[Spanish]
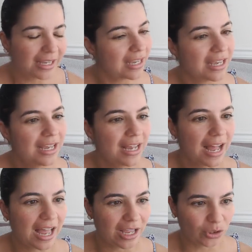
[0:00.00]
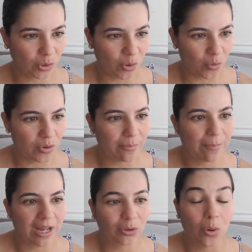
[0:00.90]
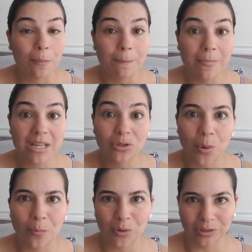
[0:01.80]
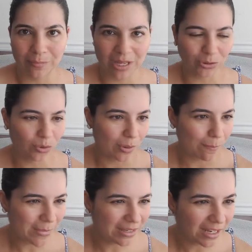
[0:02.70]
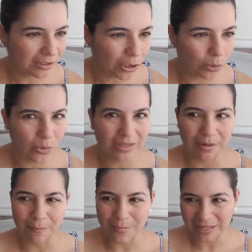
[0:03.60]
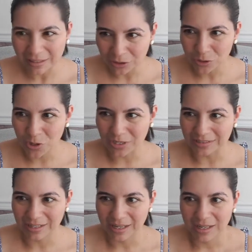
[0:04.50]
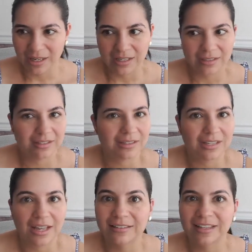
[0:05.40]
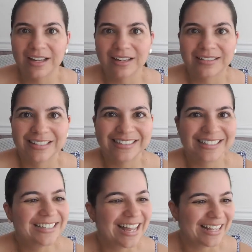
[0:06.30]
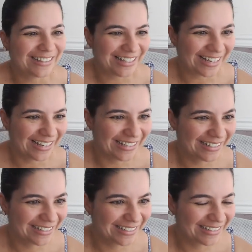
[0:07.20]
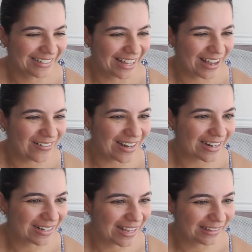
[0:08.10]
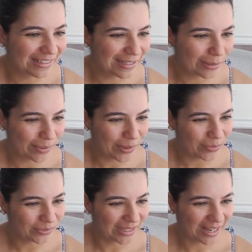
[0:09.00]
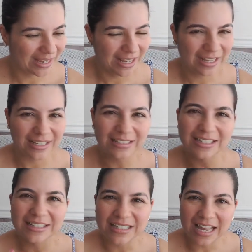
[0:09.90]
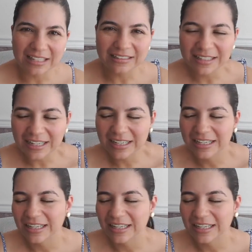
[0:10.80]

y ha hecho un impacto en mis comportamientos, en mis actitudes y en mis acciones. ¿Se siente? ¿Qué se siente? a ver, ante esa pregunta. ¿Qué se siente